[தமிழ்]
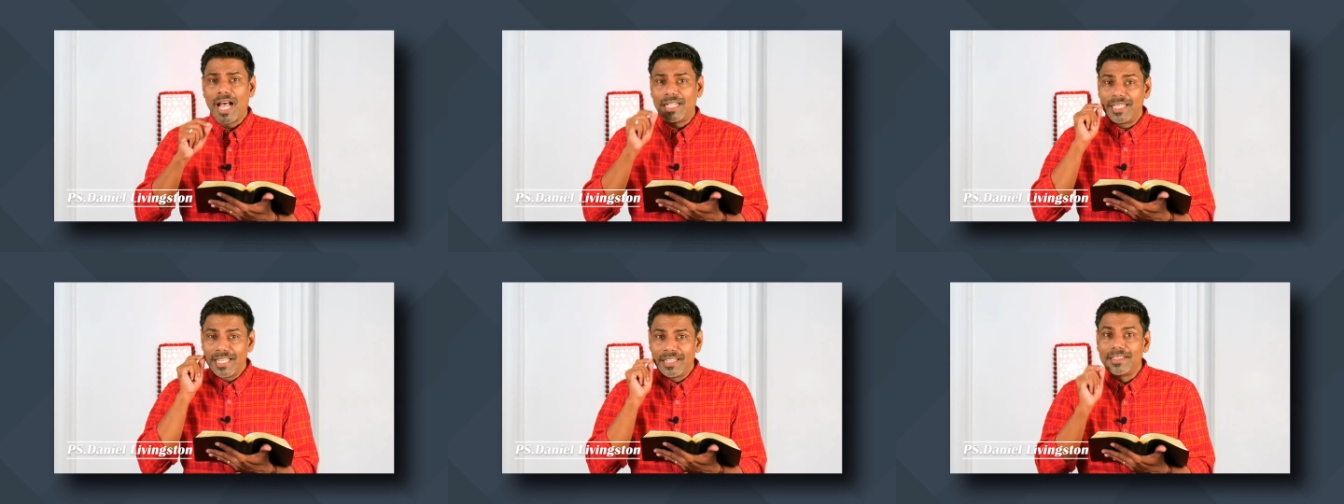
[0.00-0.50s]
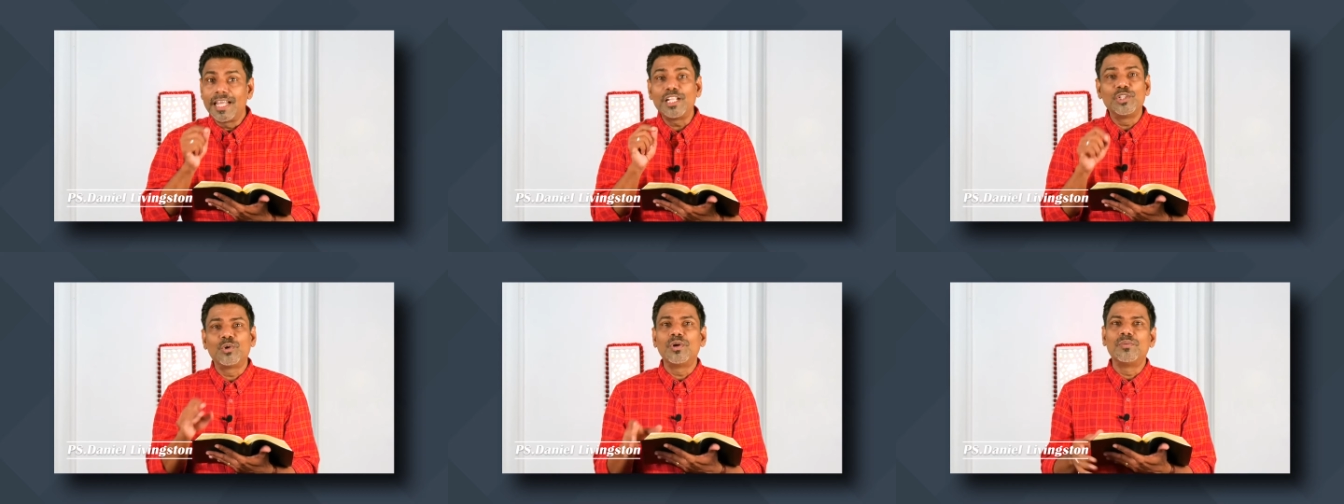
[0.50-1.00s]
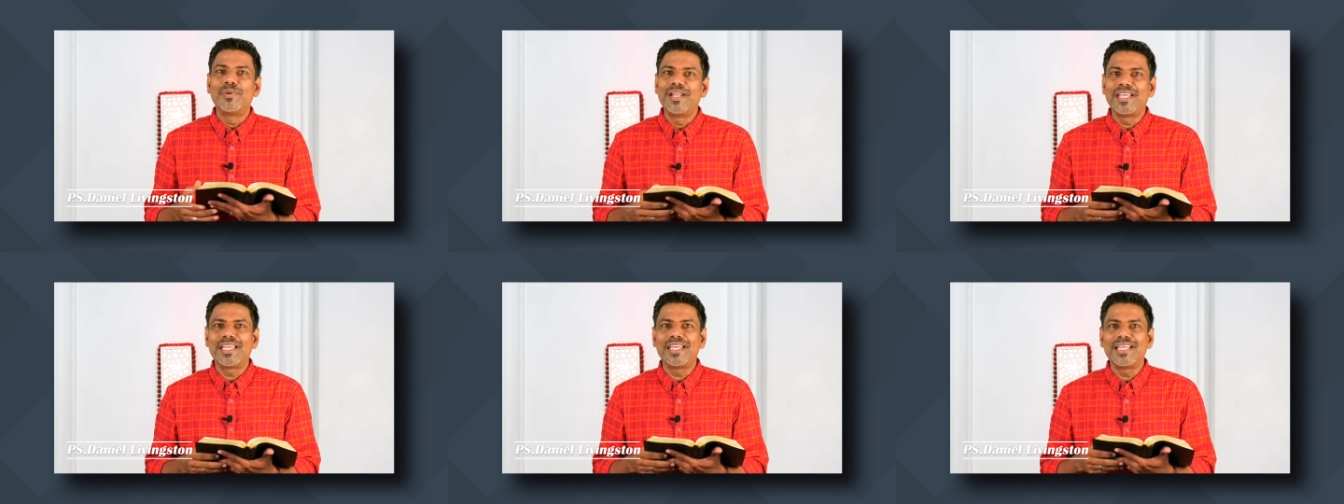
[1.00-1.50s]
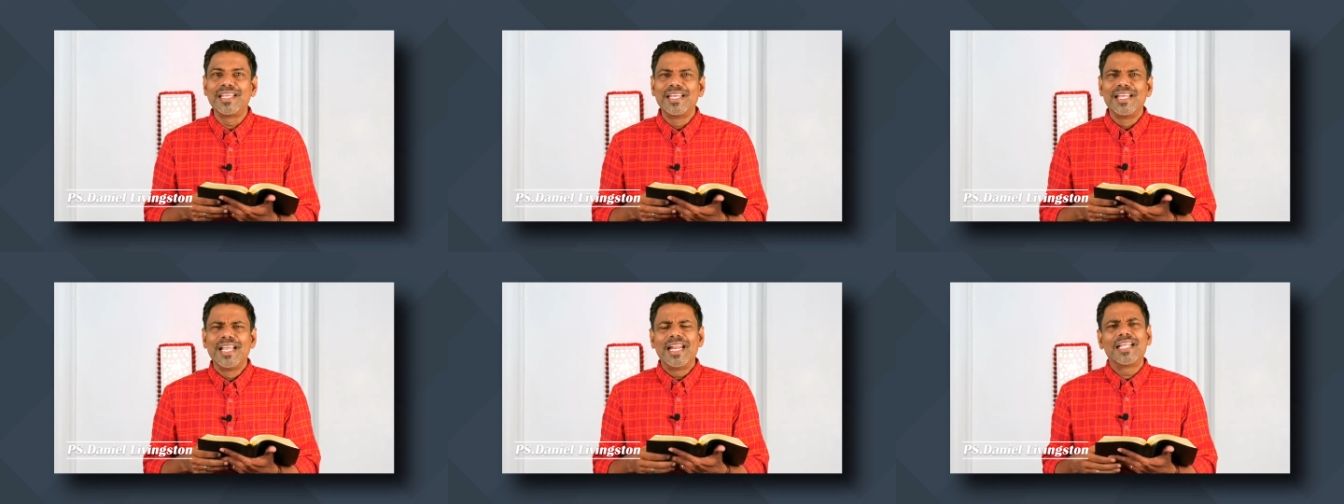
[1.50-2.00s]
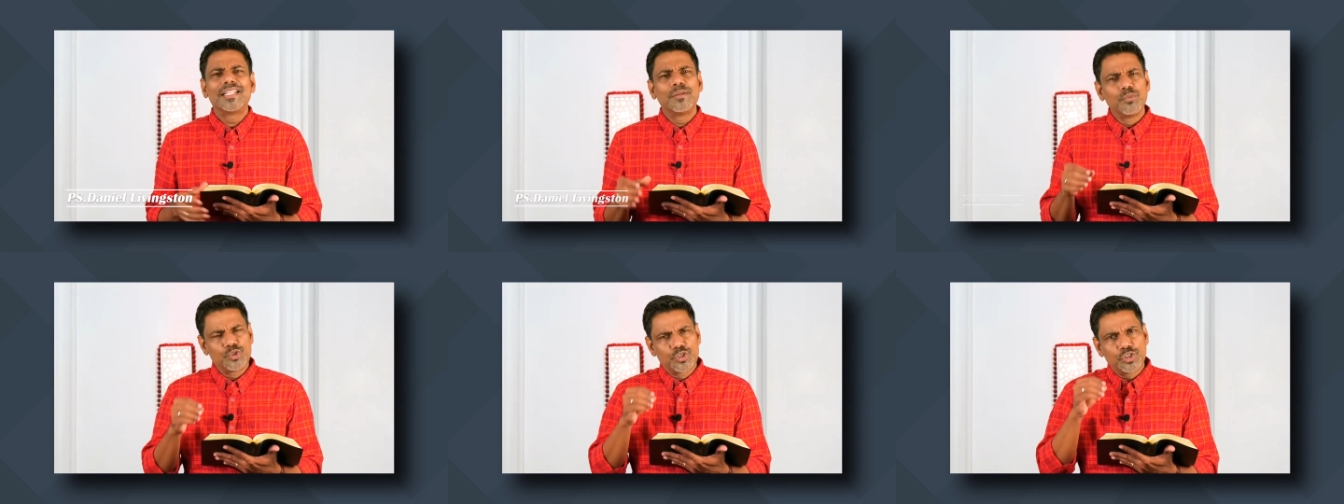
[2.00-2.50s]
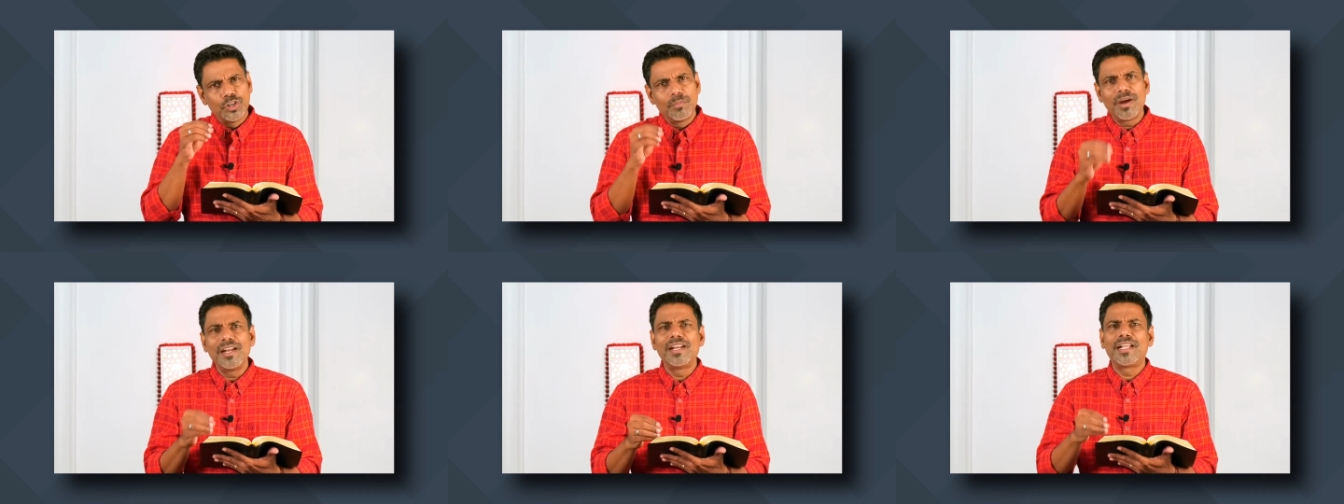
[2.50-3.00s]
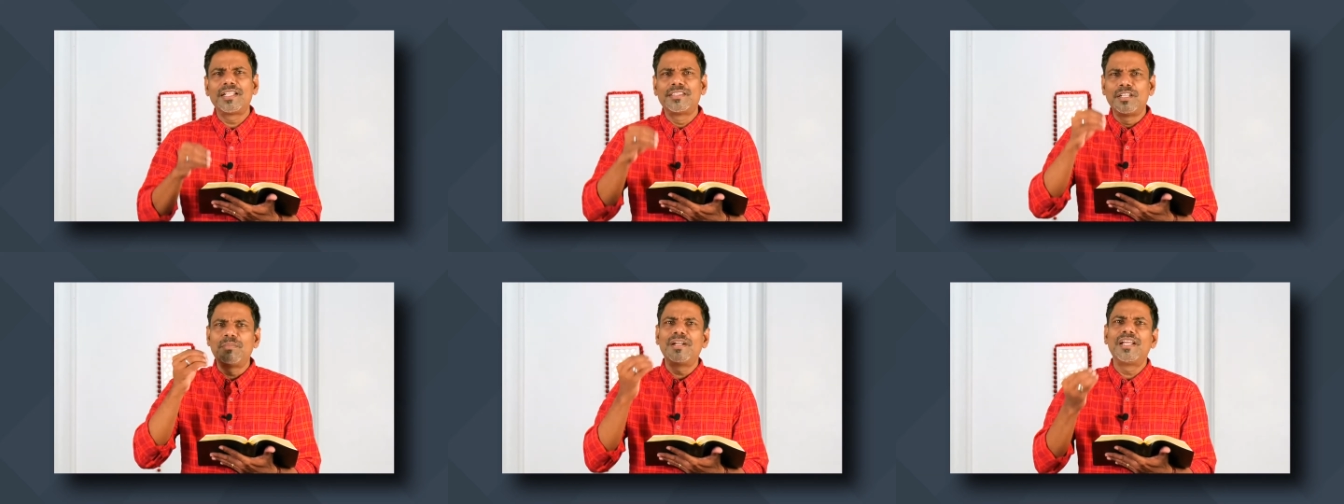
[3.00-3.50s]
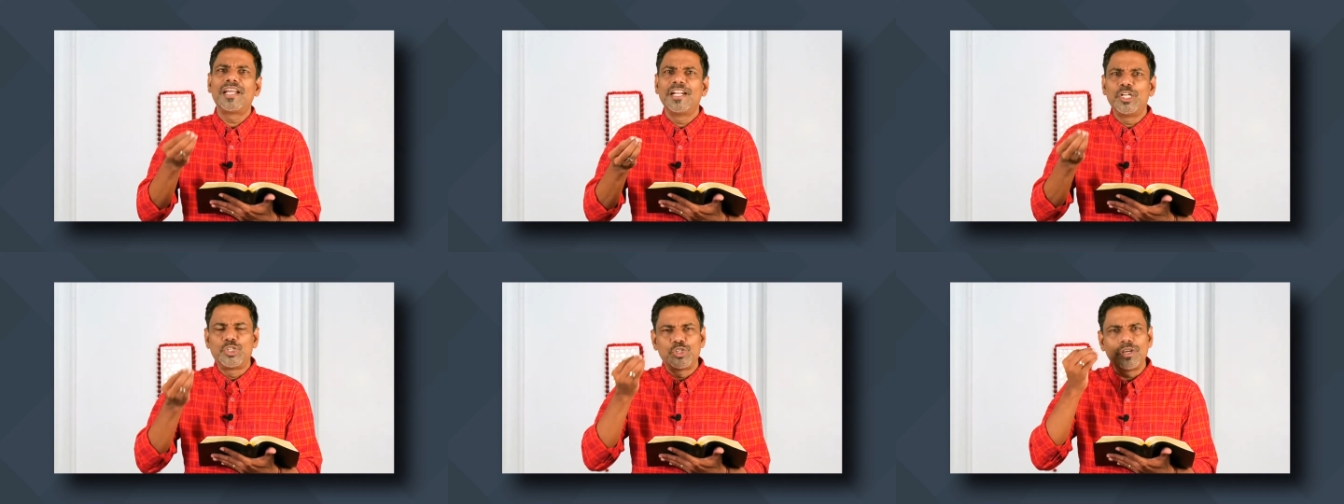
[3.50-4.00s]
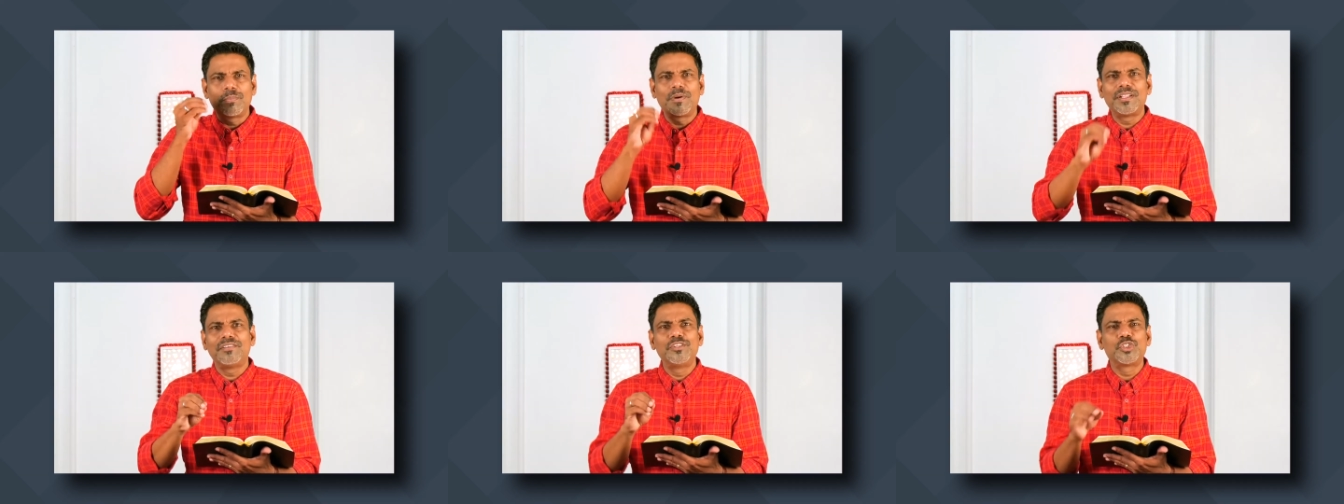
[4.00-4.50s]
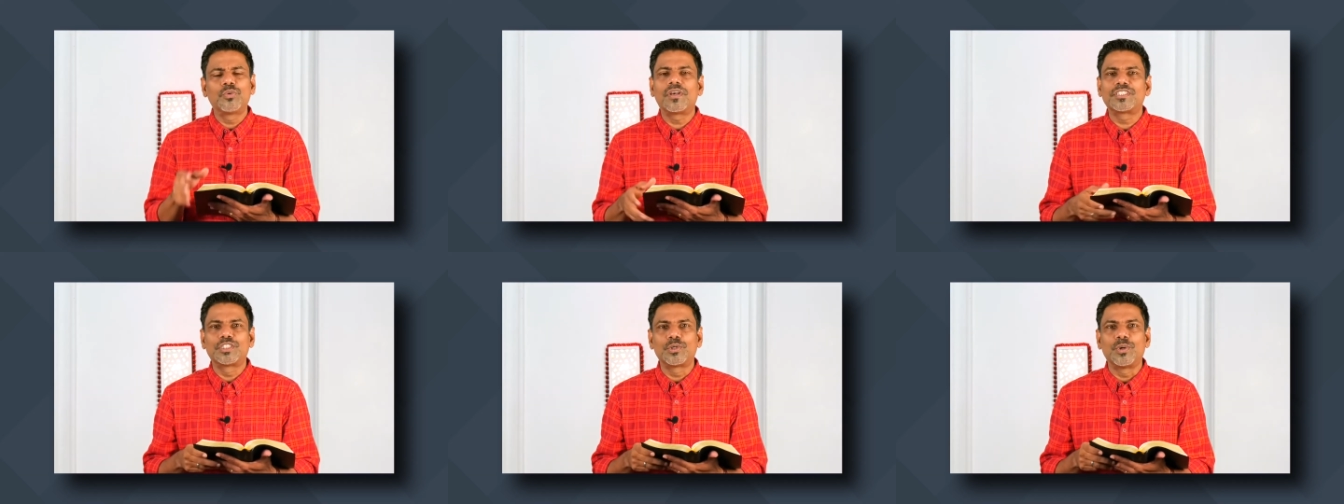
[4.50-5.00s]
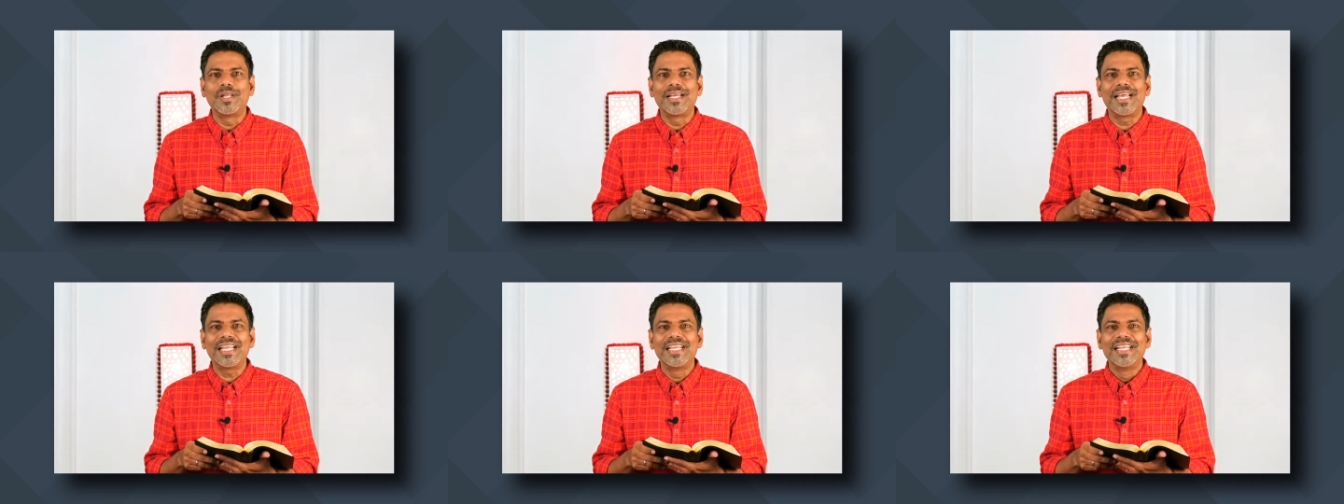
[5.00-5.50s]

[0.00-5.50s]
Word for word: அதை நீங்கள் தெரிந்து கொள்ளும்படிக்கு இல்லை அதை முற்றிலுமாக இன்றைக்கு திரும்ப நீங்கள் நிச்சயப்படுத்தி விசுவாசித்துக் கொள்ளுங்க